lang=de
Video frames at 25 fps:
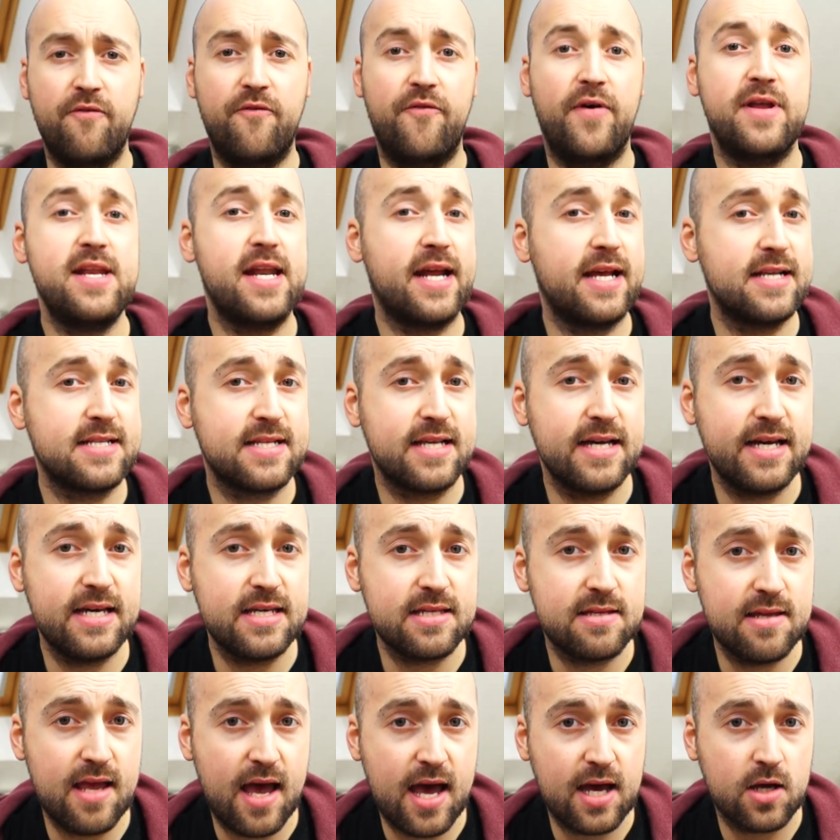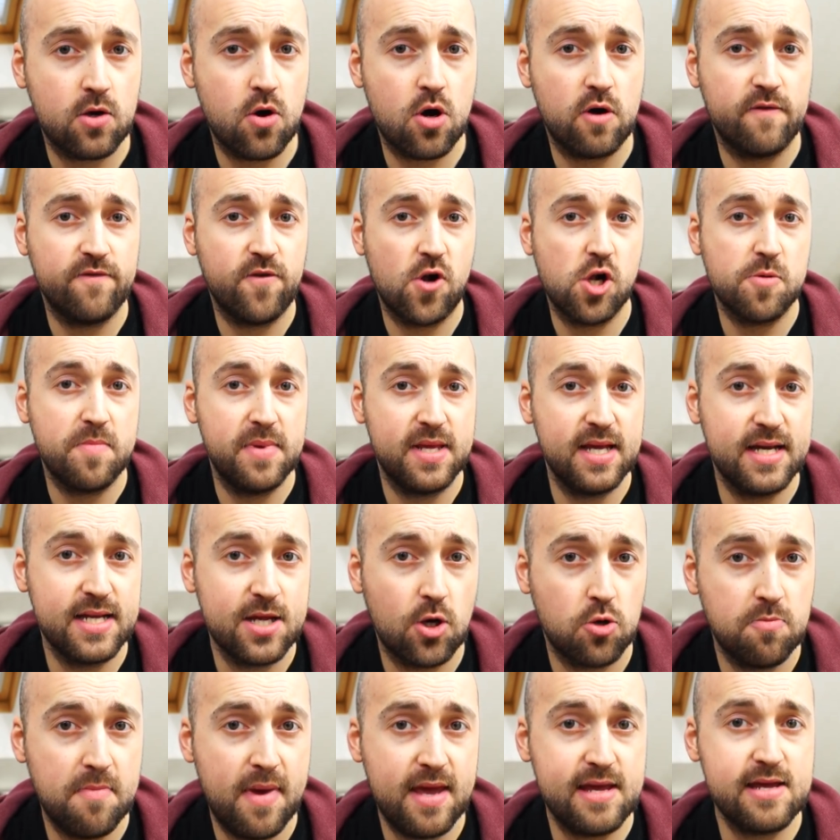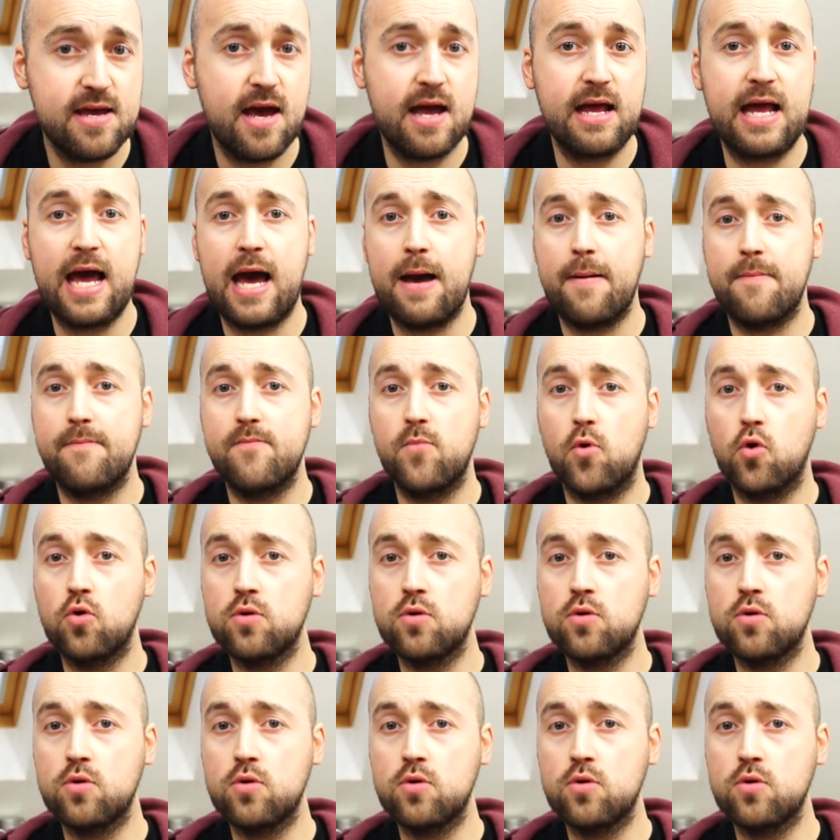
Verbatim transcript: Wenn ihr das Gericht nachkochen wollt mit den genauen Mengenangaben,